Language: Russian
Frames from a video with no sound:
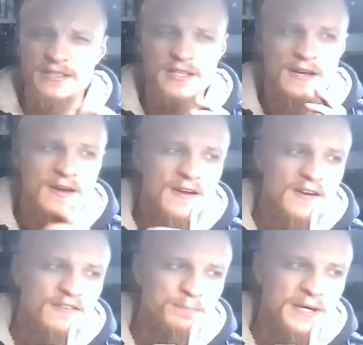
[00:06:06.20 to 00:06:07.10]
если
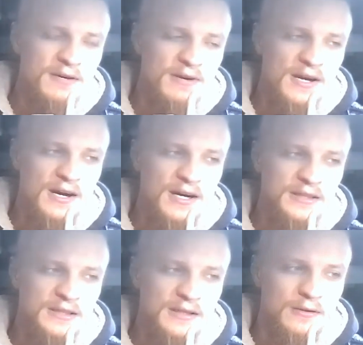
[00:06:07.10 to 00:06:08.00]
в первой
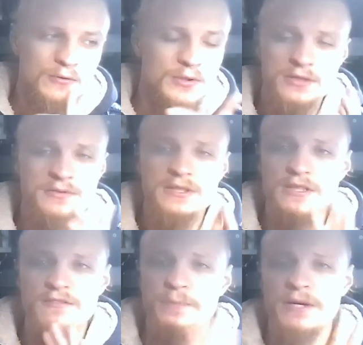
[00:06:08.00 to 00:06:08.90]
Анна, ой, извините,
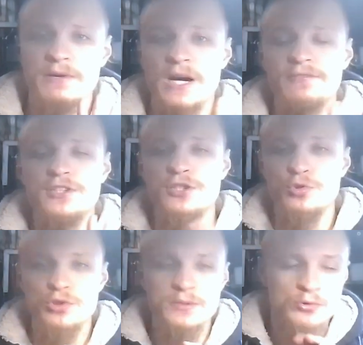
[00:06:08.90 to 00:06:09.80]
не в первой, а в
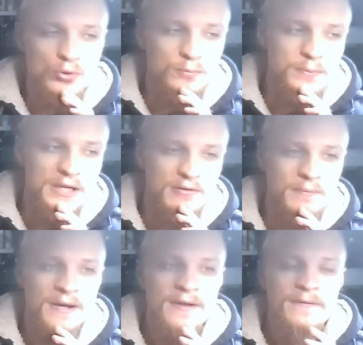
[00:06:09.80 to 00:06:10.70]

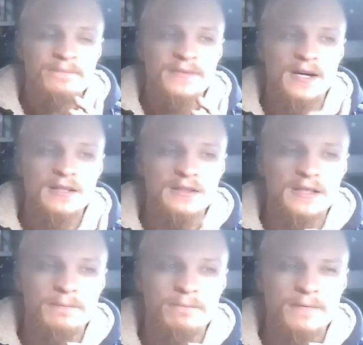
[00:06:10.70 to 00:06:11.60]
1701
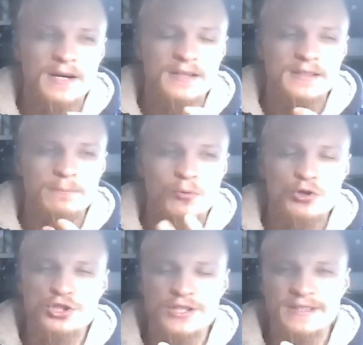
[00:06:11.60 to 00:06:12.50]
Анна как-то
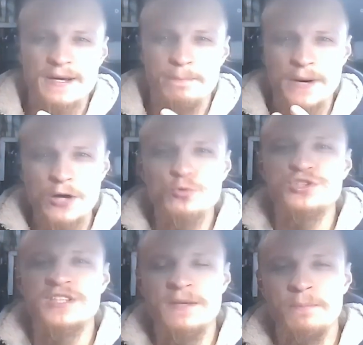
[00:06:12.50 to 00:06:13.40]
больше на
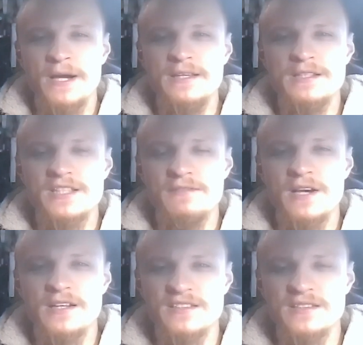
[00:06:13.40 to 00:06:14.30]
парусные бои
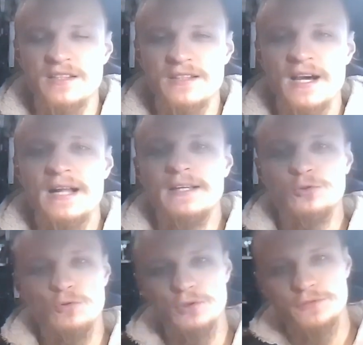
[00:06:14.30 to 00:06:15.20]
завязано да,
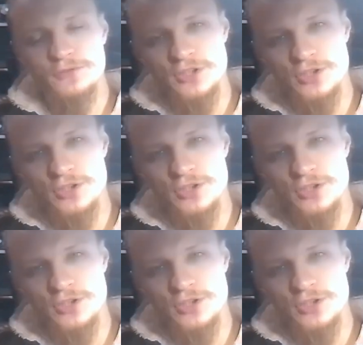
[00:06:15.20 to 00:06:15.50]
то вот в